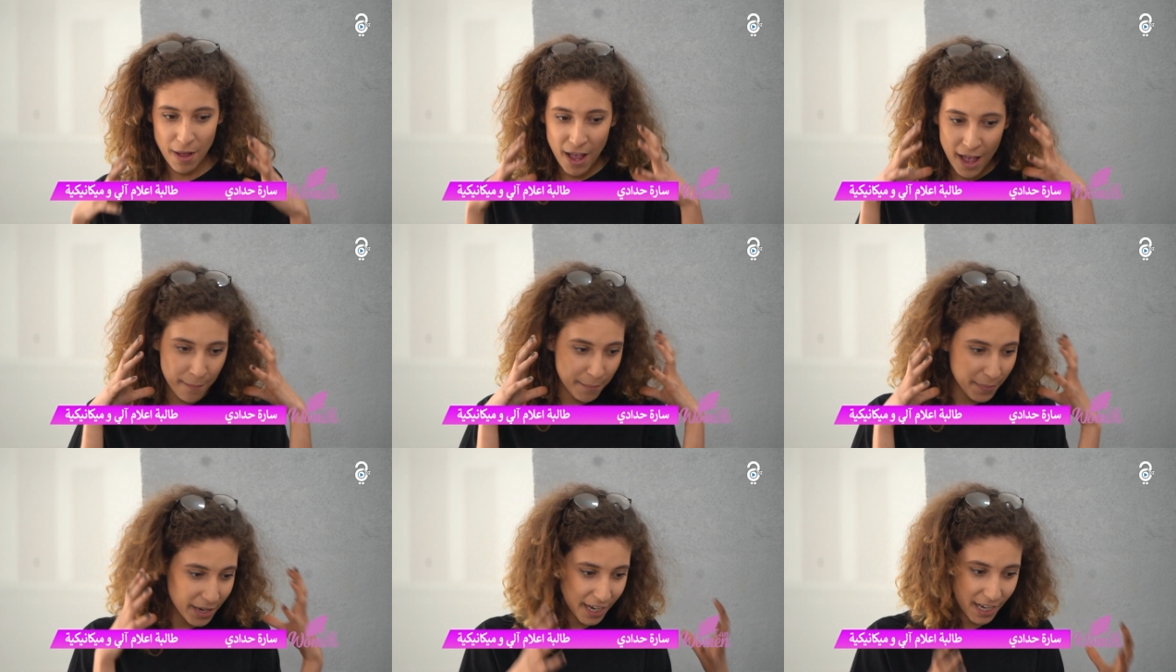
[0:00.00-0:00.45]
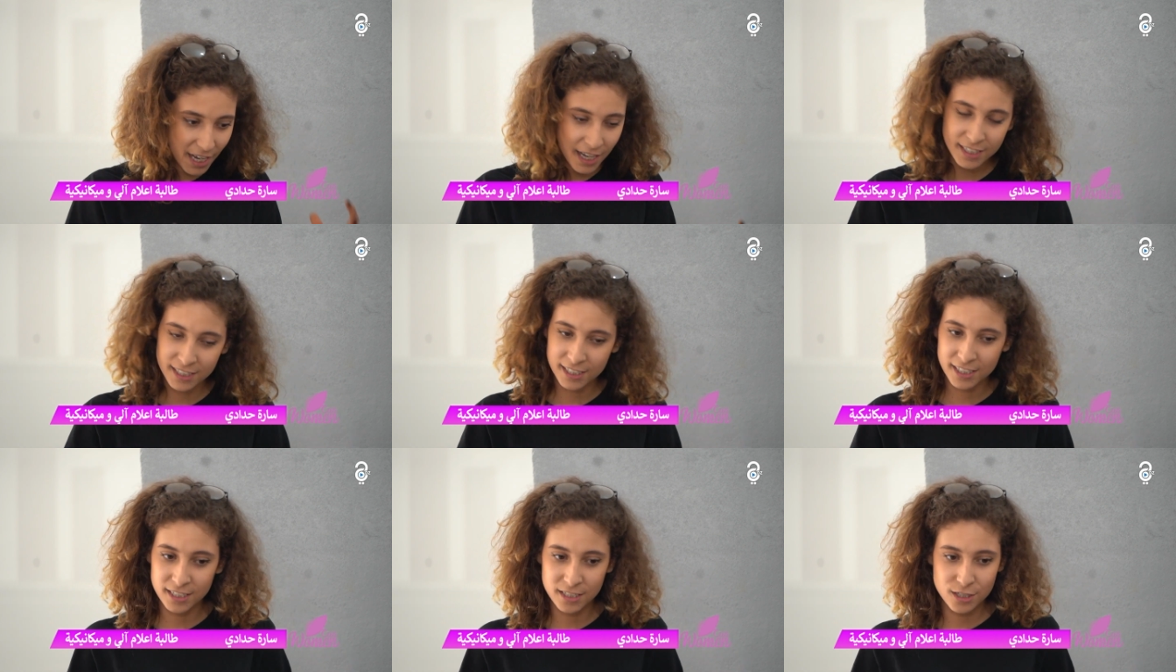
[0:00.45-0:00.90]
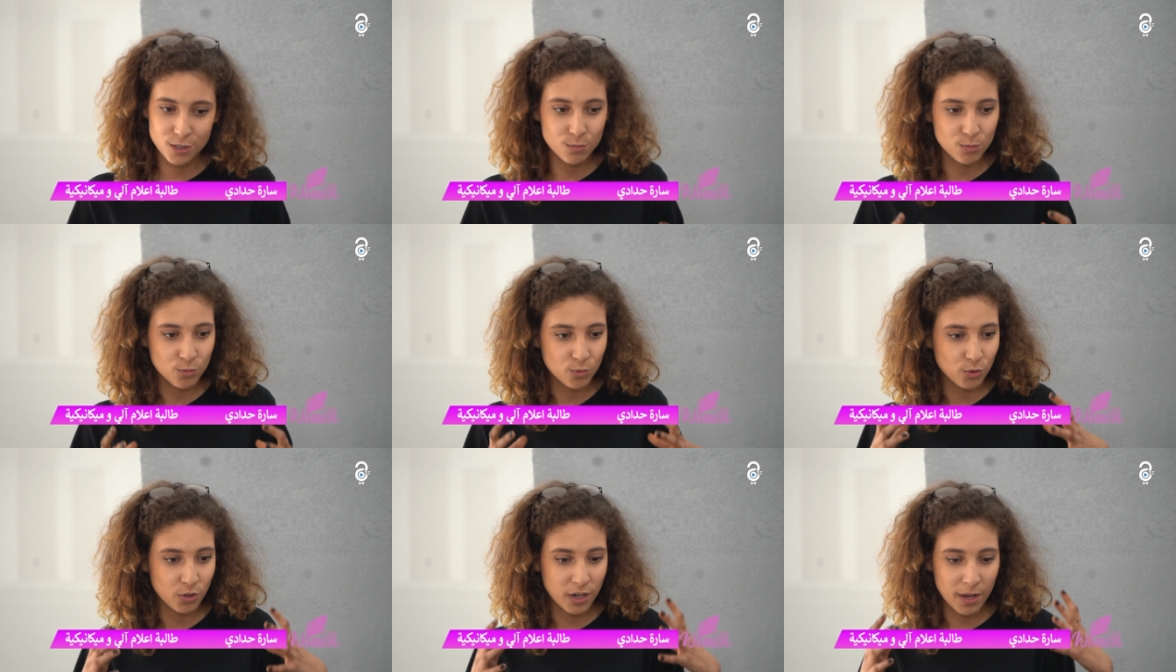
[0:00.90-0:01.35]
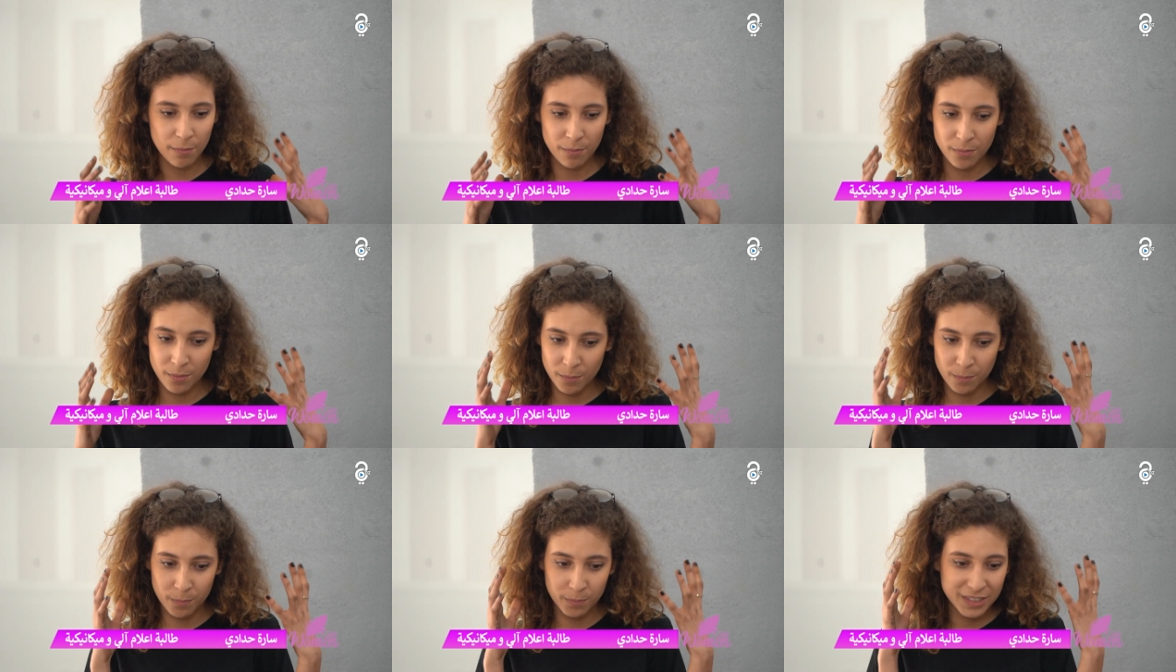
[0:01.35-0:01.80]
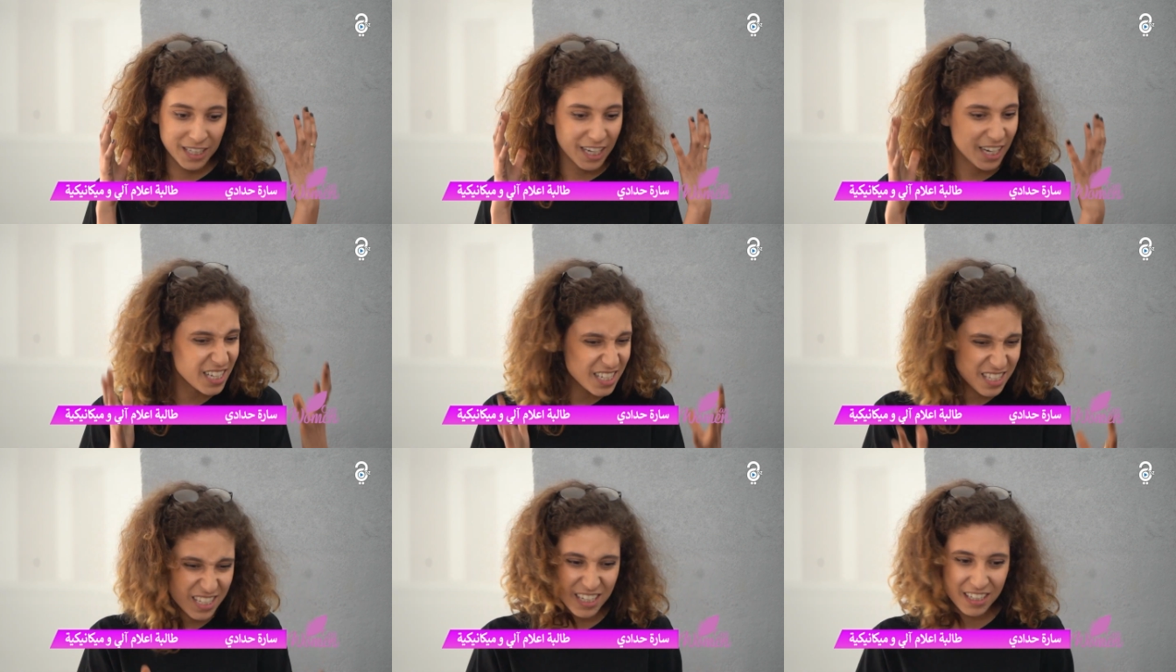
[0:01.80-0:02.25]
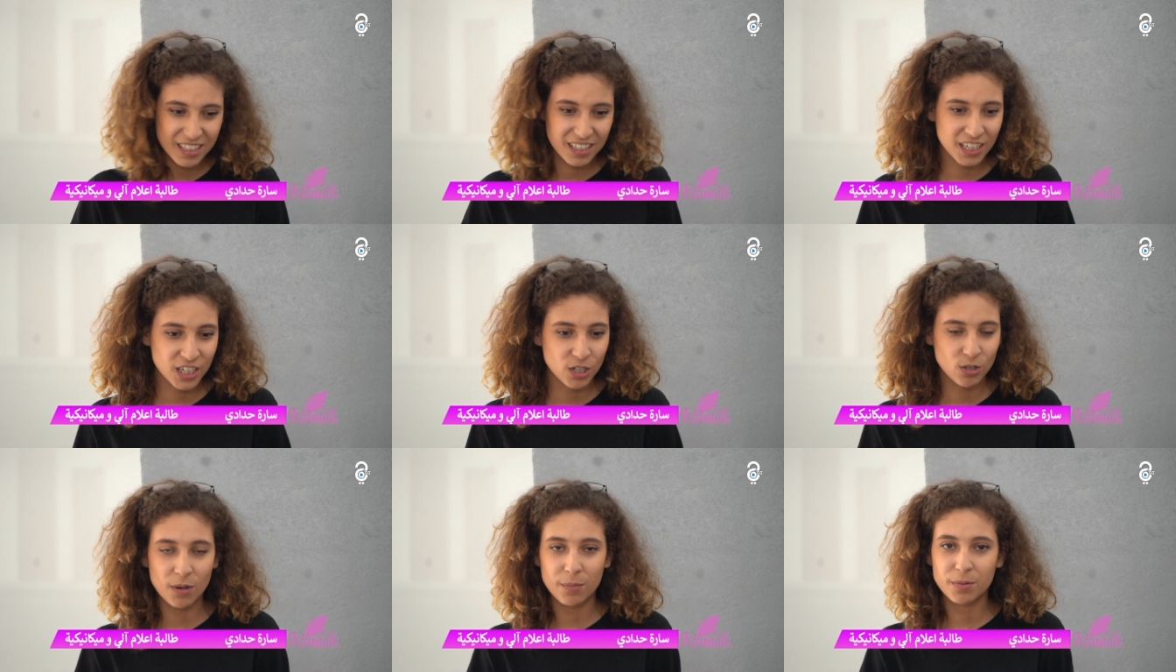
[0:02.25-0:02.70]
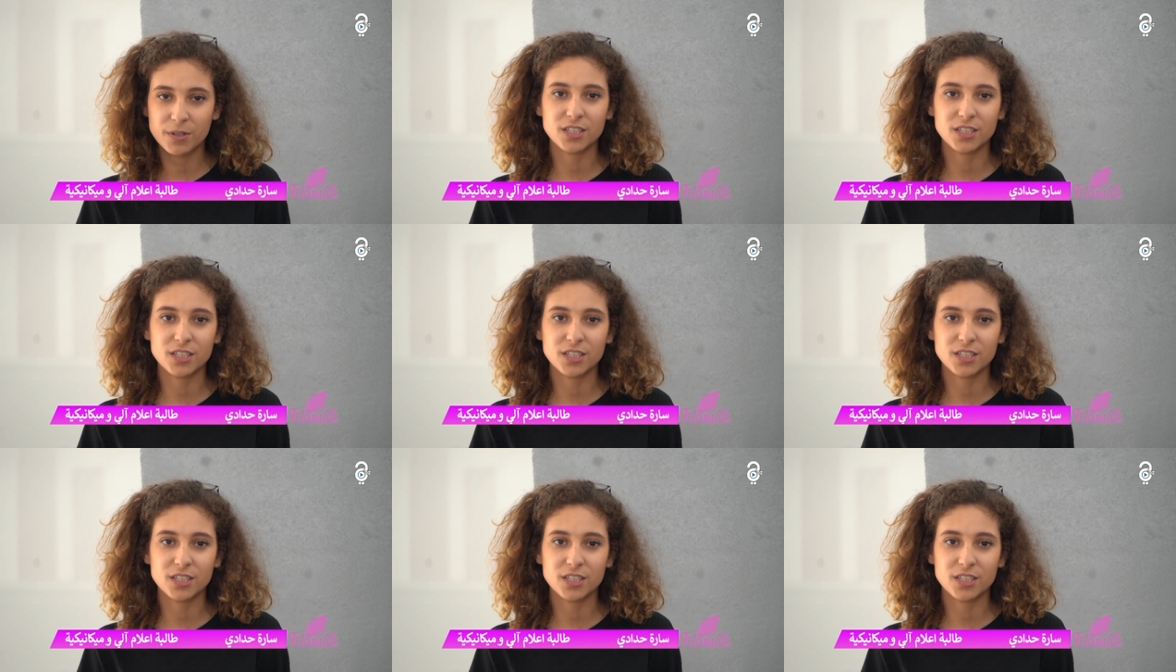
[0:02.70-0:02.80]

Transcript: un mécanisme ou l'électricité,